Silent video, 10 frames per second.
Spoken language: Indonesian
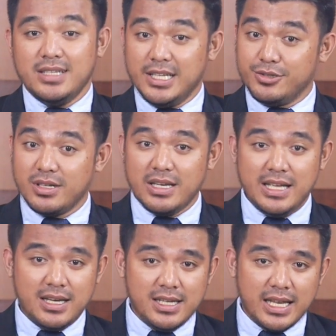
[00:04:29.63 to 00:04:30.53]
Dan itu
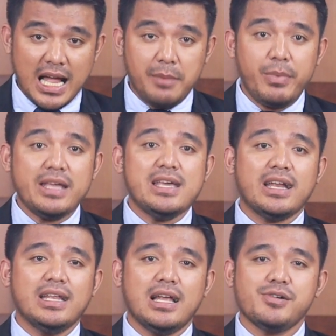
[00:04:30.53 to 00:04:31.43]
terlihat dari apa
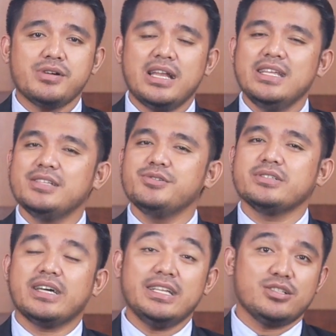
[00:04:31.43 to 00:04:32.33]
yang dilakukan Yesus
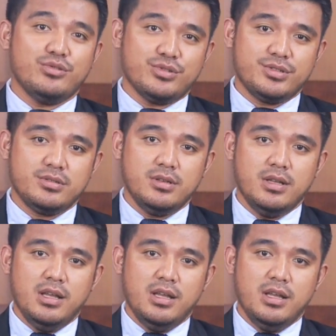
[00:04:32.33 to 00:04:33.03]
Kristus.